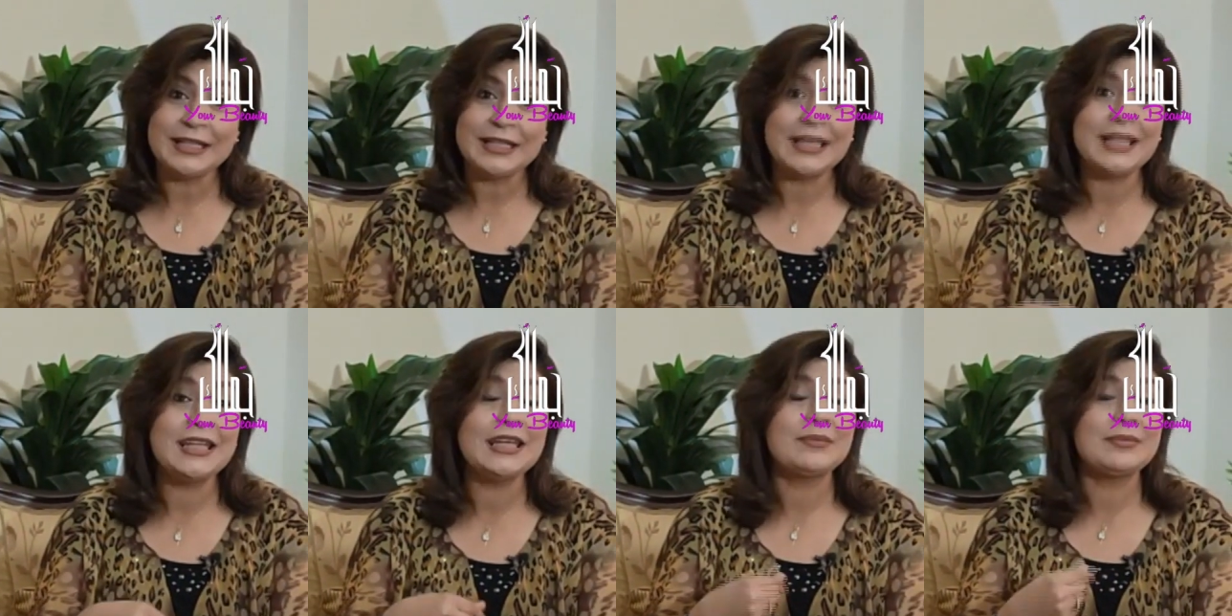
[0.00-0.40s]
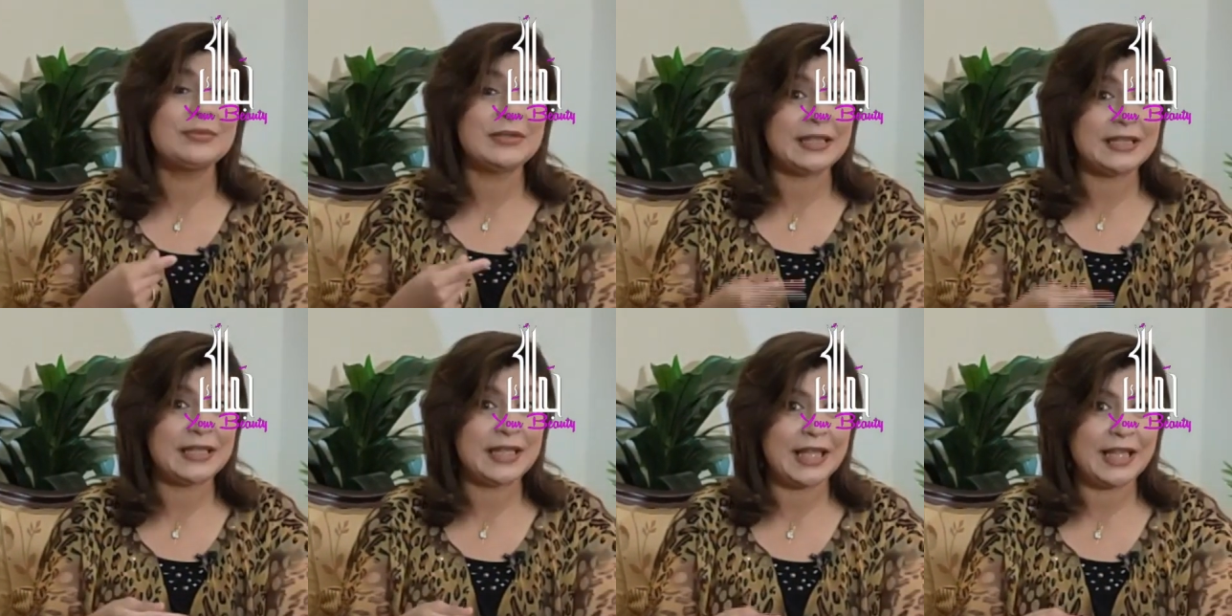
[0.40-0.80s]
إن هي
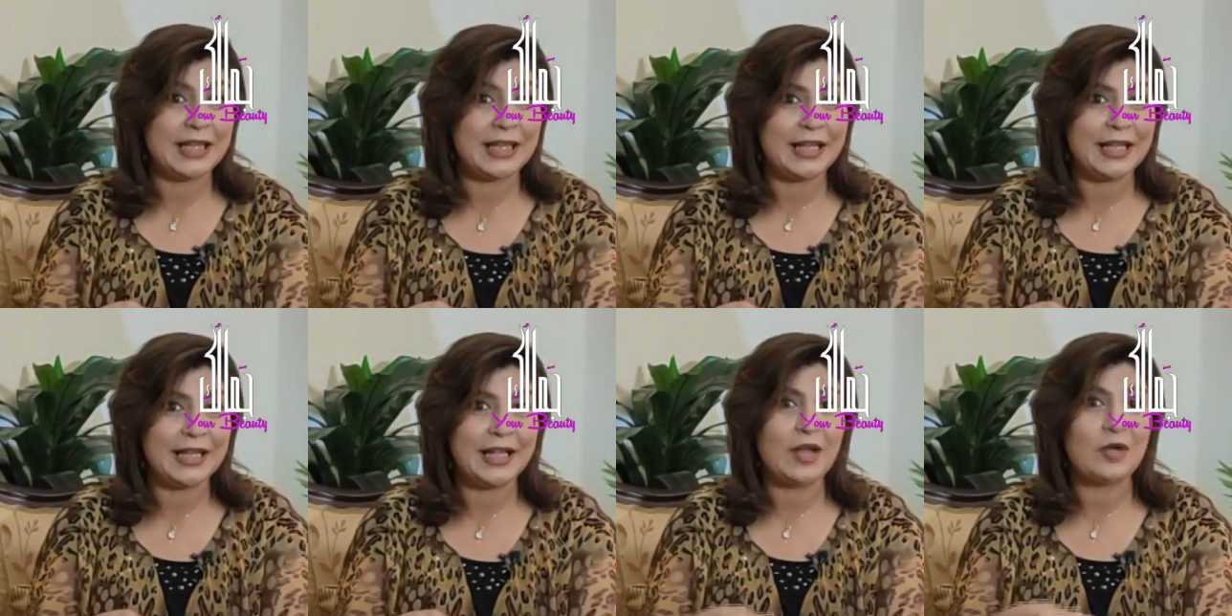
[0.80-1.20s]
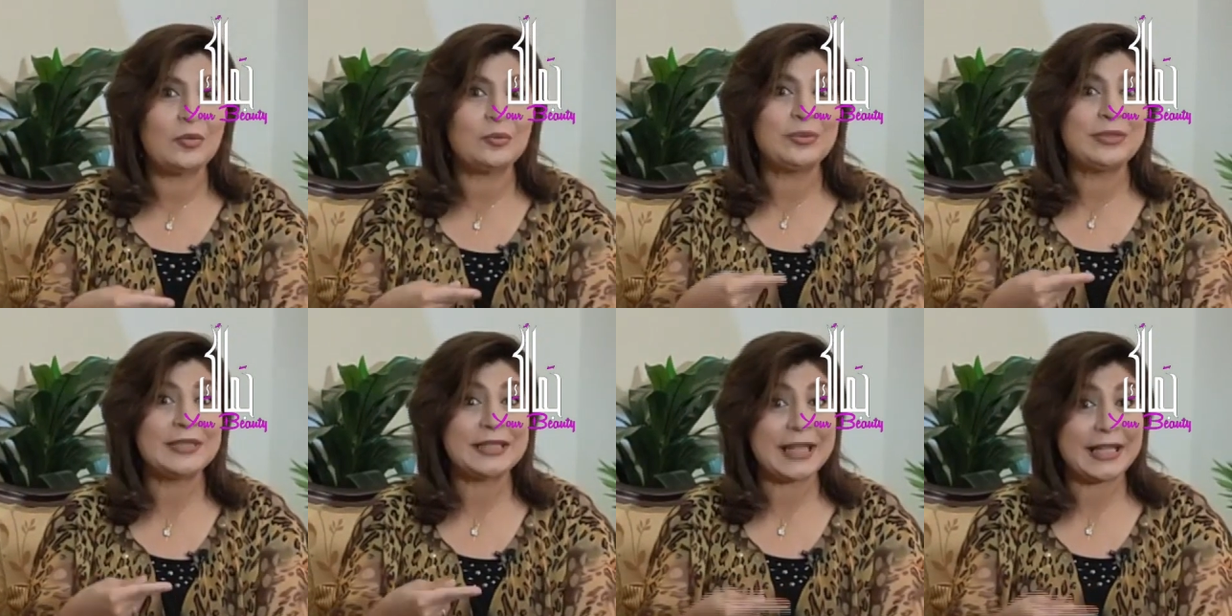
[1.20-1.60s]
بتلجأ لك أو
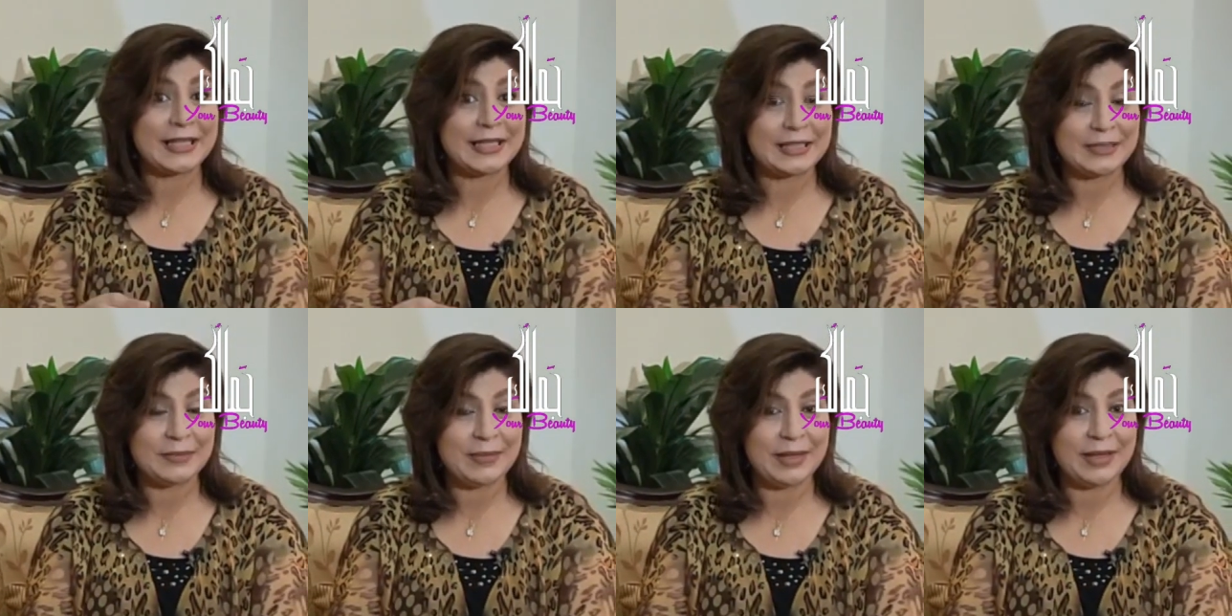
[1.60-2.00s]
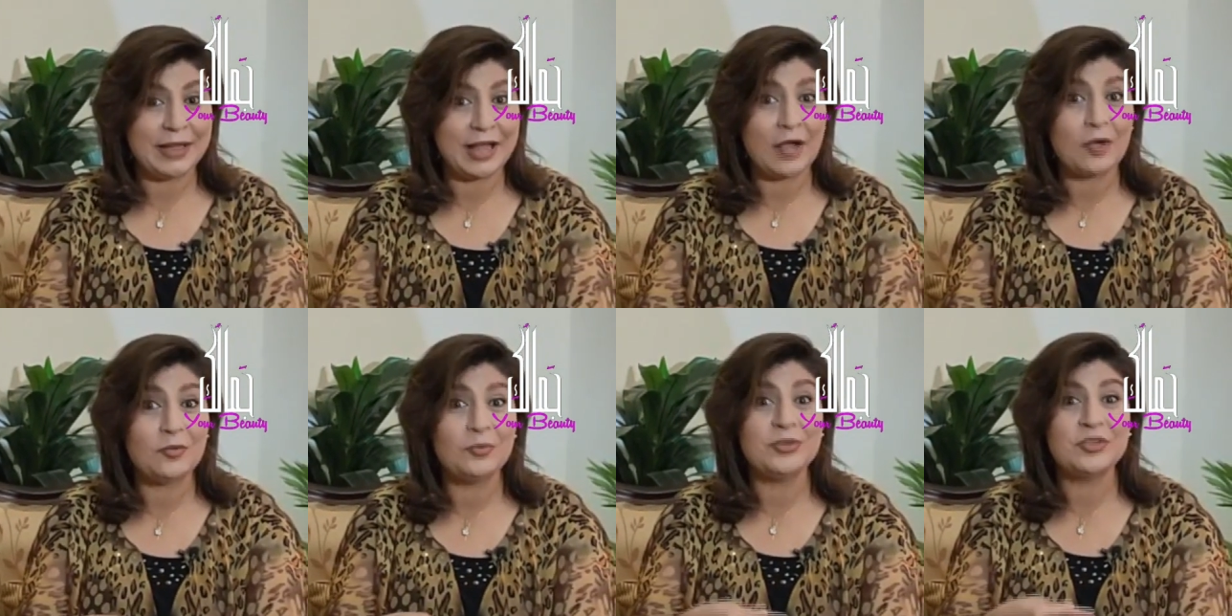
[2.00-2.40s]
بتكلمك
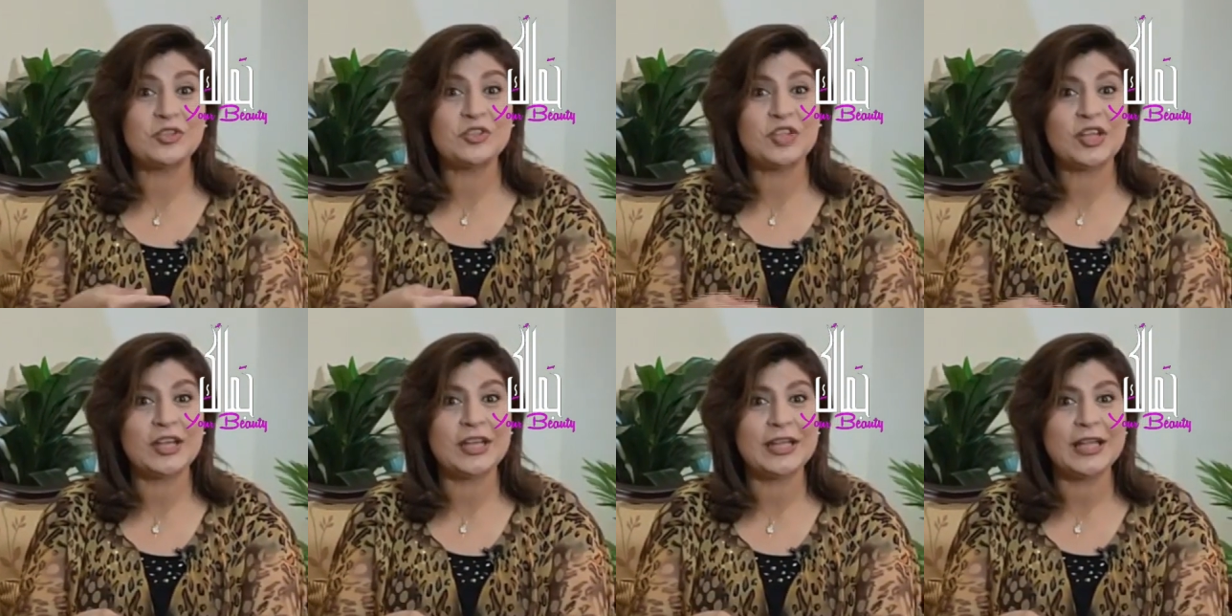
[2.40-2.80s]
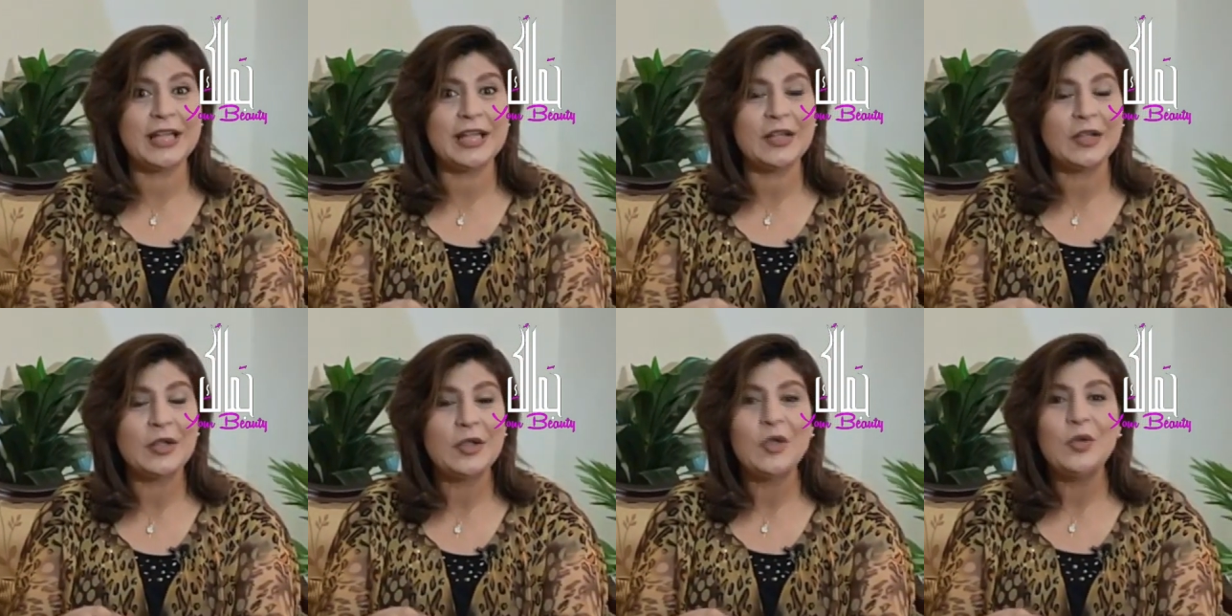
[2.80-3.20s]
أو
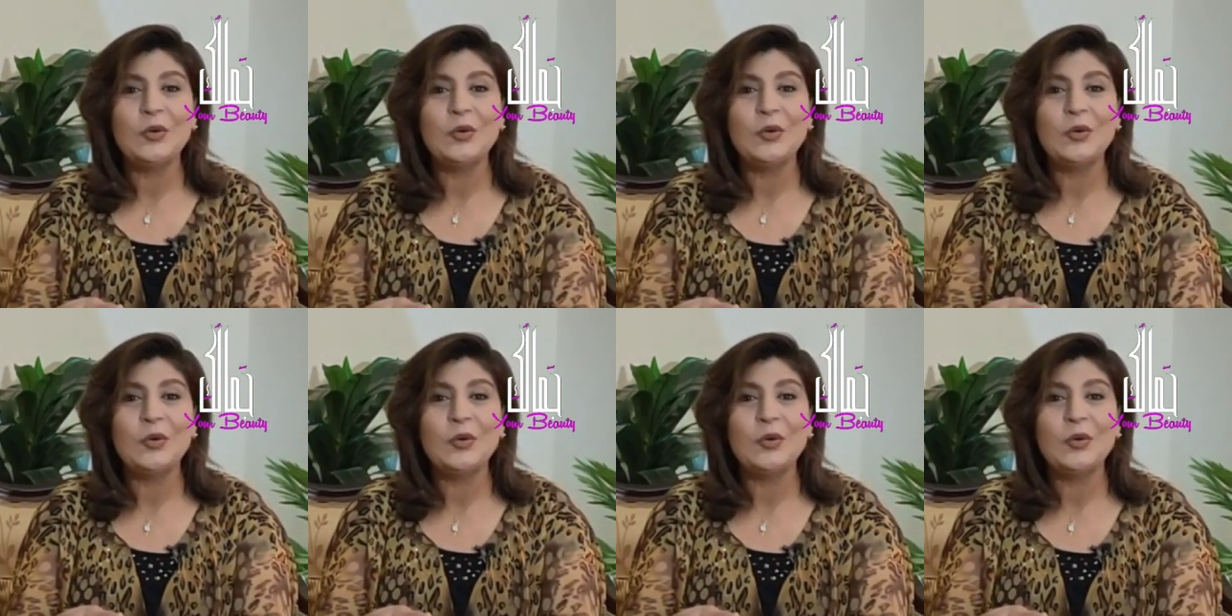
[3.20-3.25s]
بتشاركك